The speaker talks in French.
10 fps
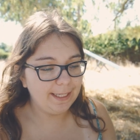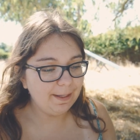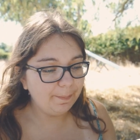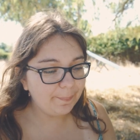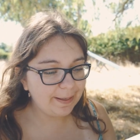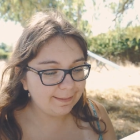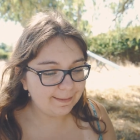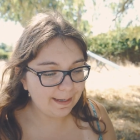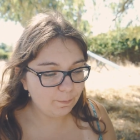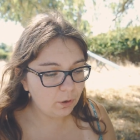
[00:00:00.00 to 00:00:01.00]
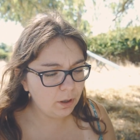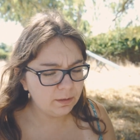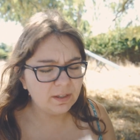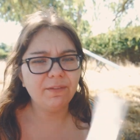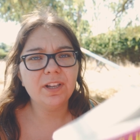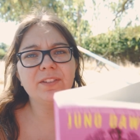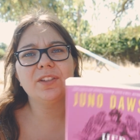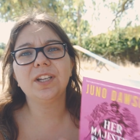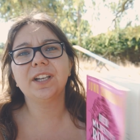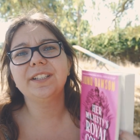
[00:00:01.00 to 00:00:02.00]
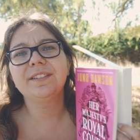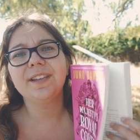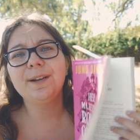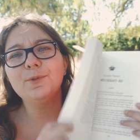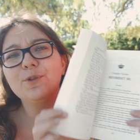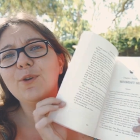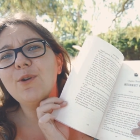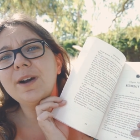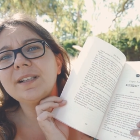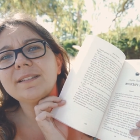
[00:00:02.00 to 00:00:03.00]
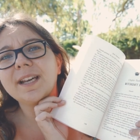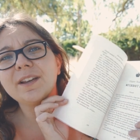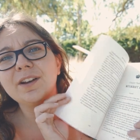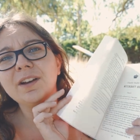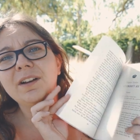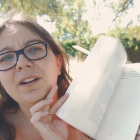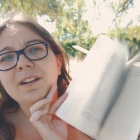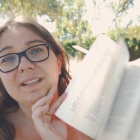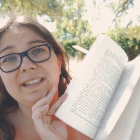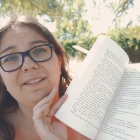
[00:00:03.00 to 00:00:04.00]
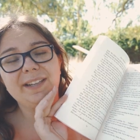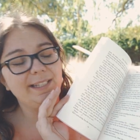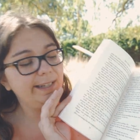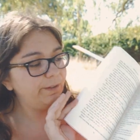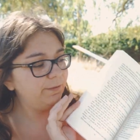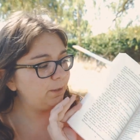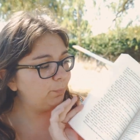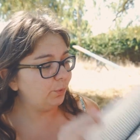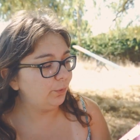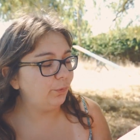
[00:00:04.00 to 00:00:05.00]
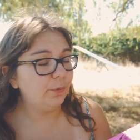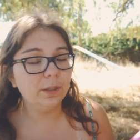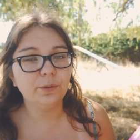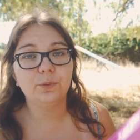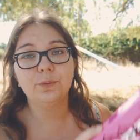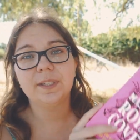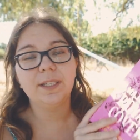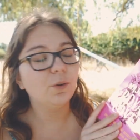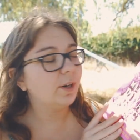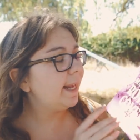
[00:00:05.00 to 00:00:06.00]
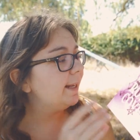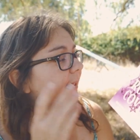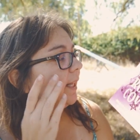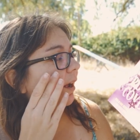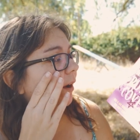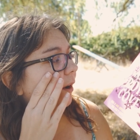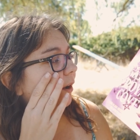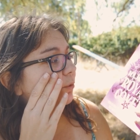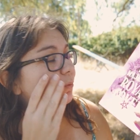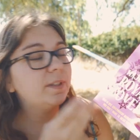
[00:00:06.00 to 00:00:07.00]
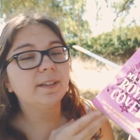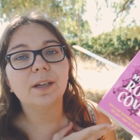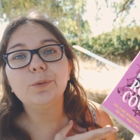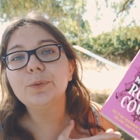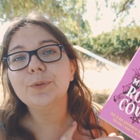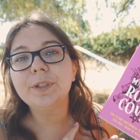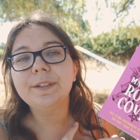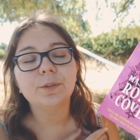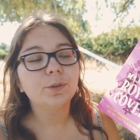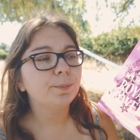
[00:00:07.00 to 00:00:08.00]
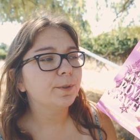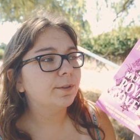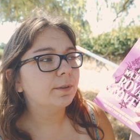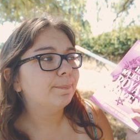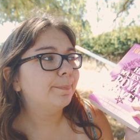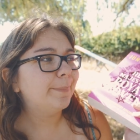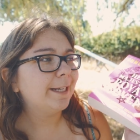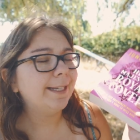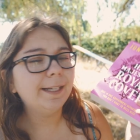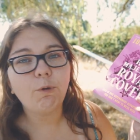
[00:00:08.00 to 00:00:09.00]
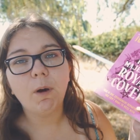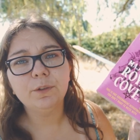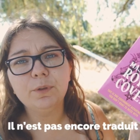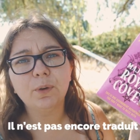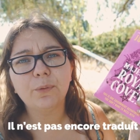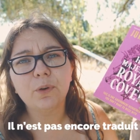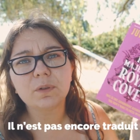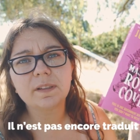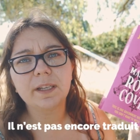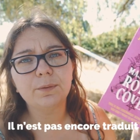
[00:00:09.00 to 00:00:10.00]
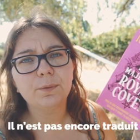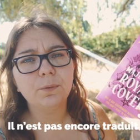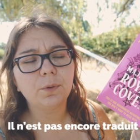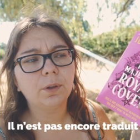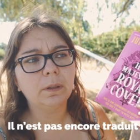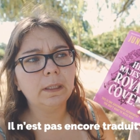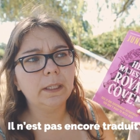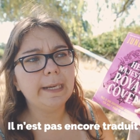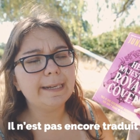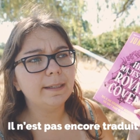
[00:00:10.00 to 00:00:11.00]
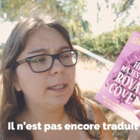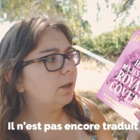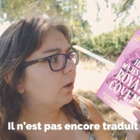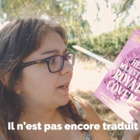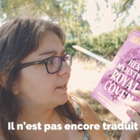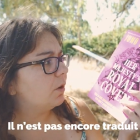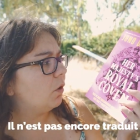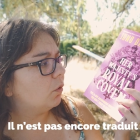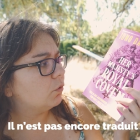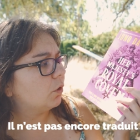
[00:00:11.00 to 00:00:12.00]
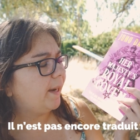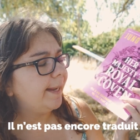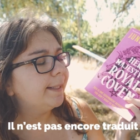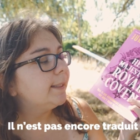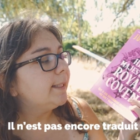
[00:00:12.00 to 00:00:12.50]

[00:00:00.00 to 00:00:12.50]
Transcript: il pète tellement. Oh, ça va, c'est écrit tellement gros à l'intérieur. Ça va se lire vite pour une fois, surtout que c'est de l'anglais. Euh, donc c'est un nouveau livre. Euh, je pense pas qu'il est traduit en français vu qu'il est assez euh, récent en anglais.